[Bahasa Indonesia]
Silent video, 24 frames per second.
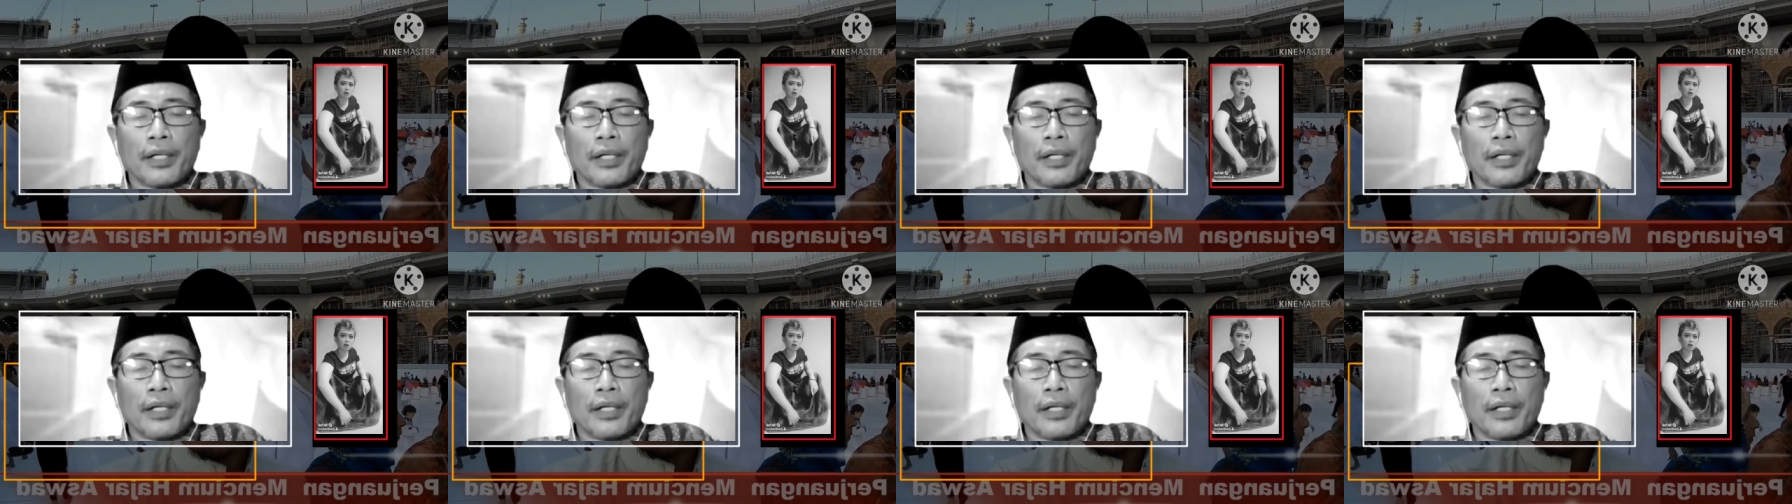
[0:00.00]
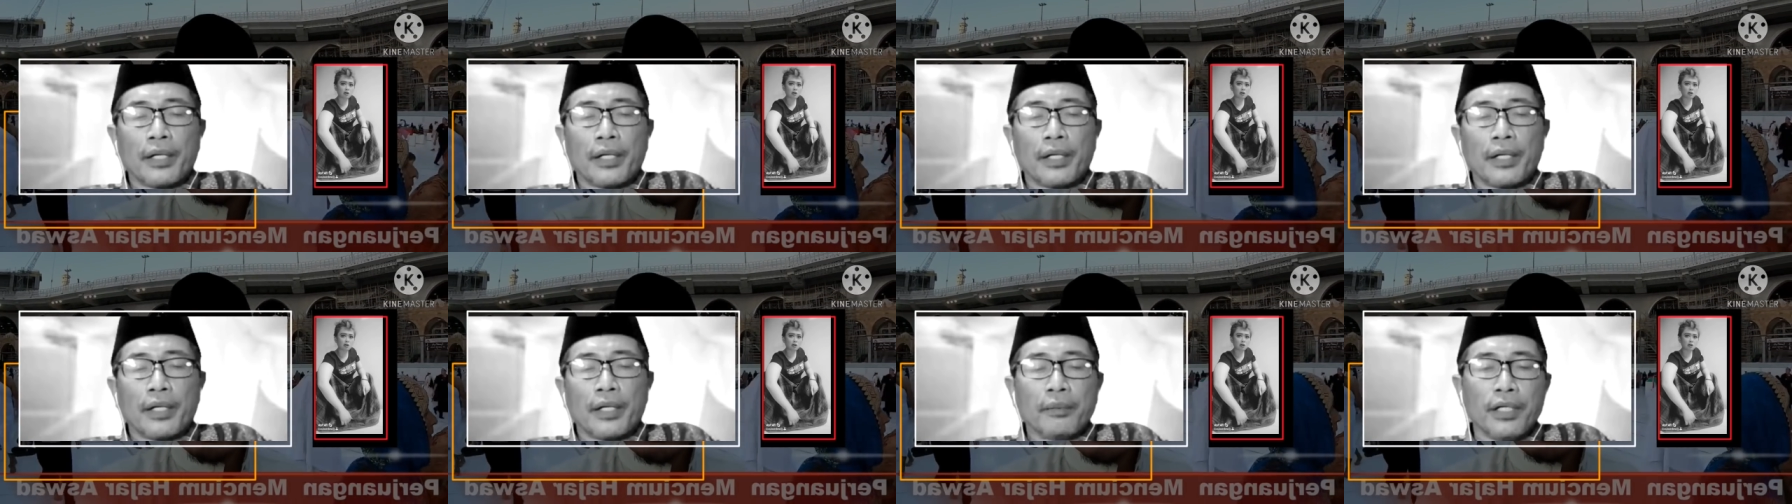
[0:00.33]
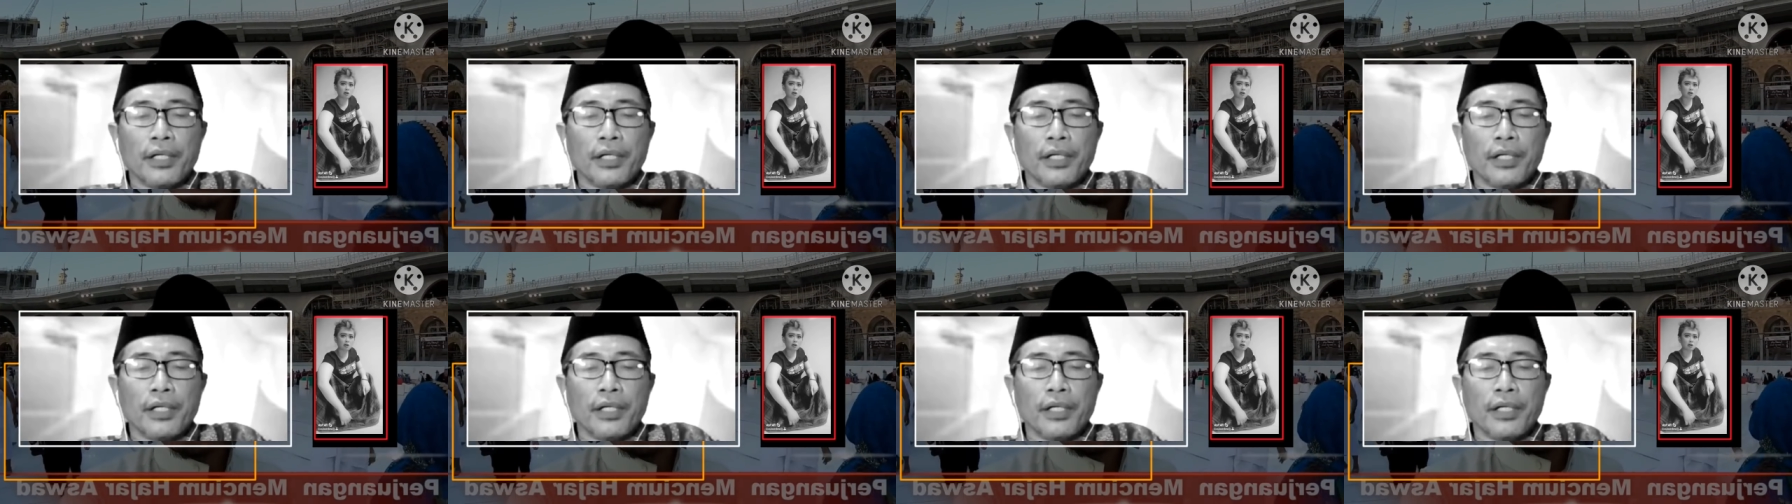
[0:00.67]
Oh, ini
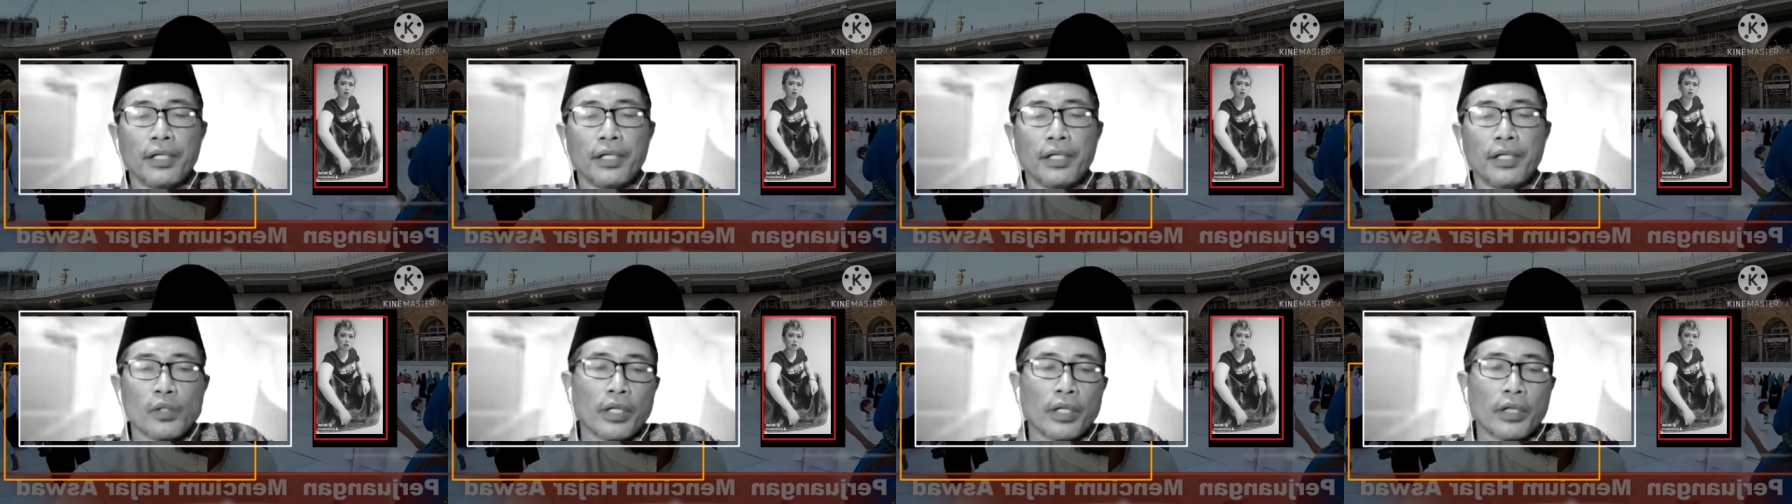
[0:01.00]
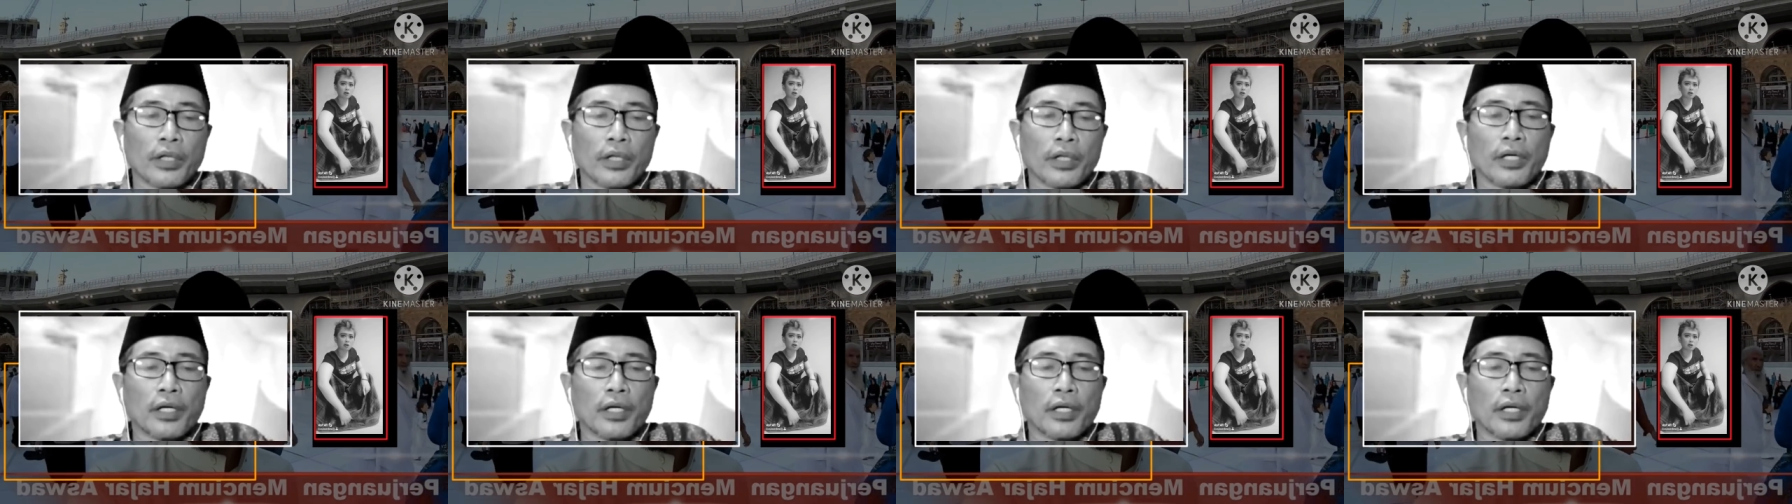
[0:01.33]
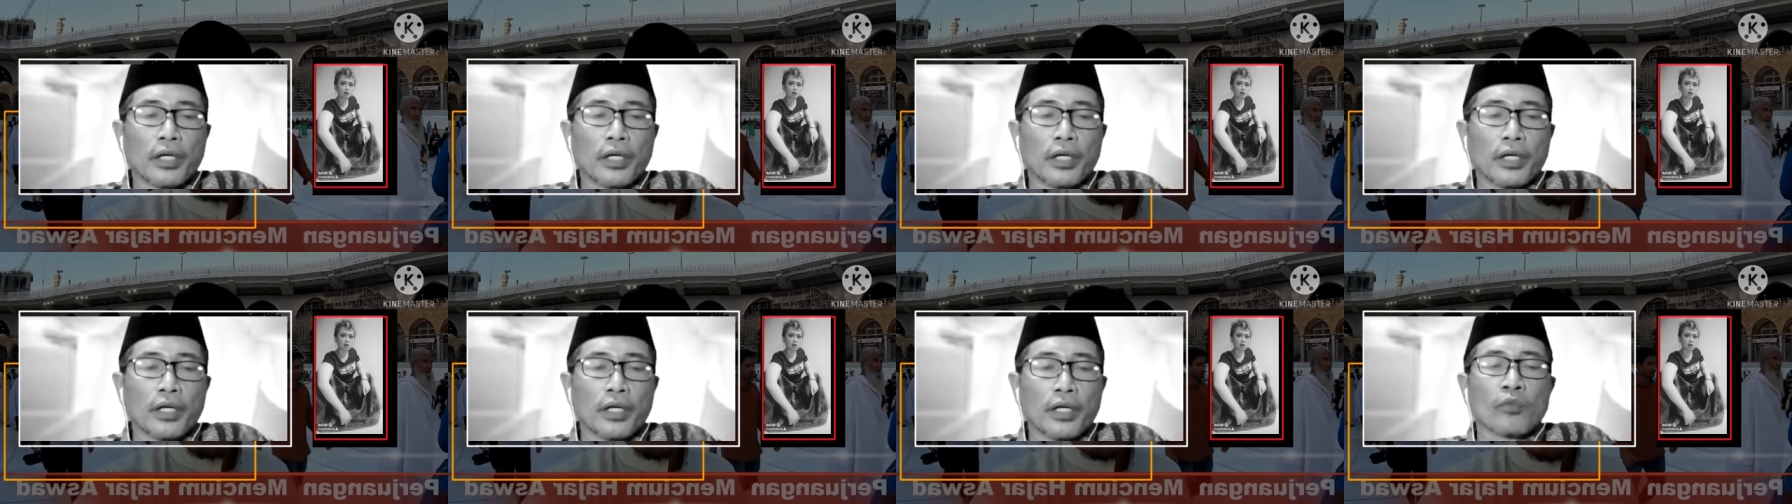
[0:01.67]
harus
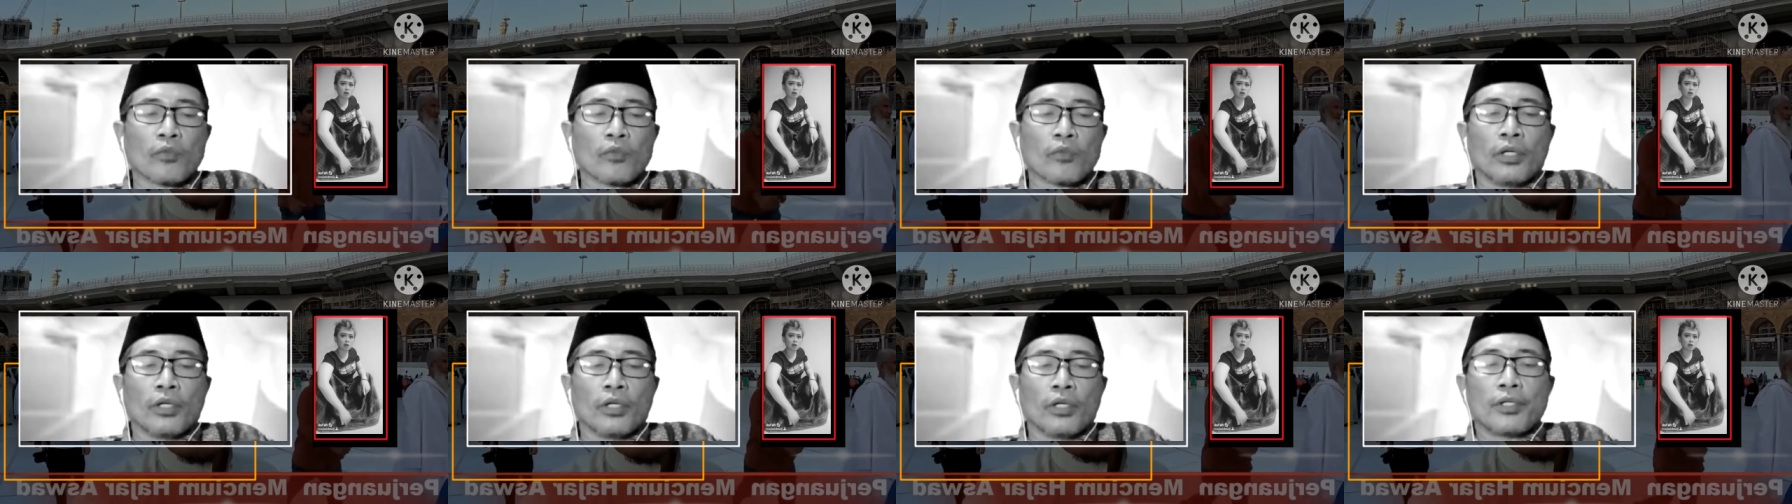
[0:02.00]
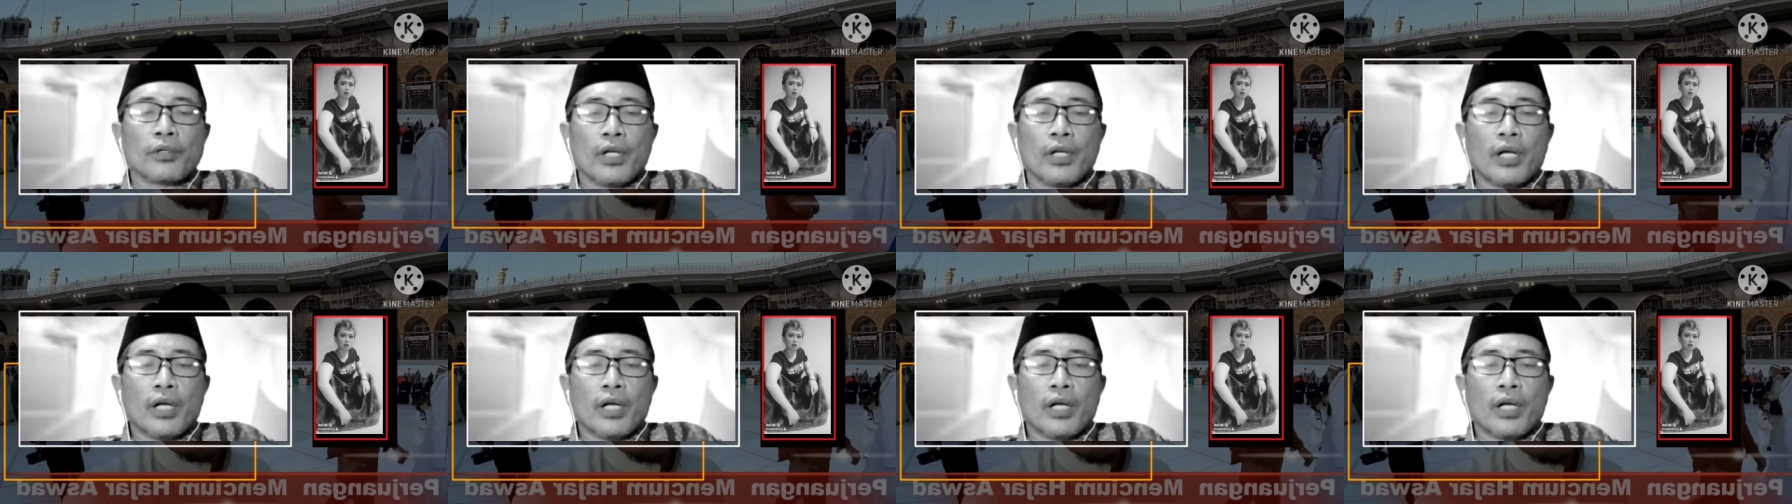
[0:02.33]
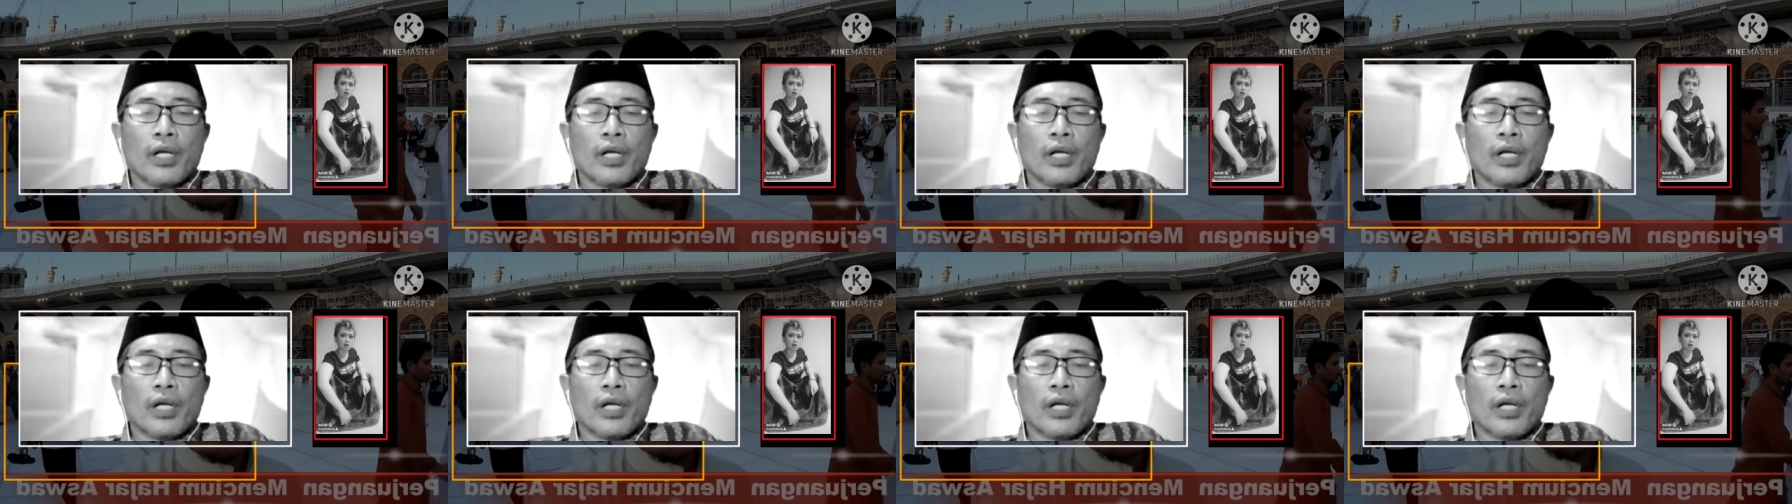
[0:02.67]
bacanya
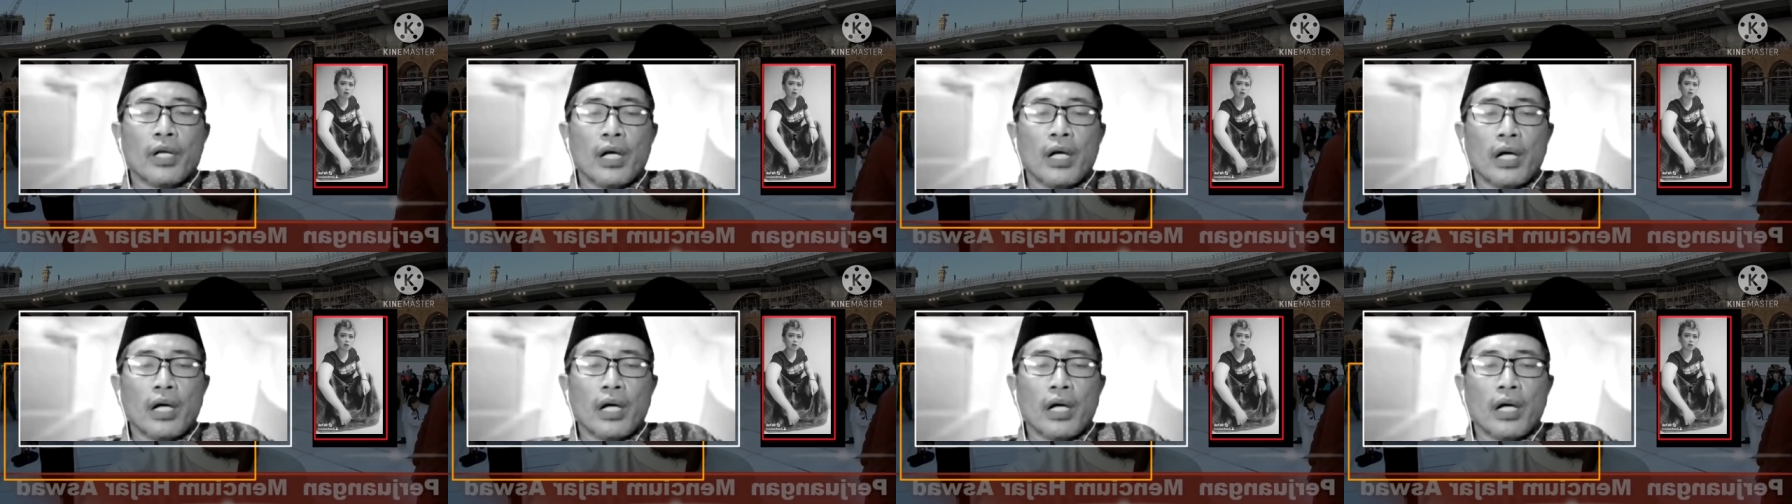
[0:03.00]
tartil.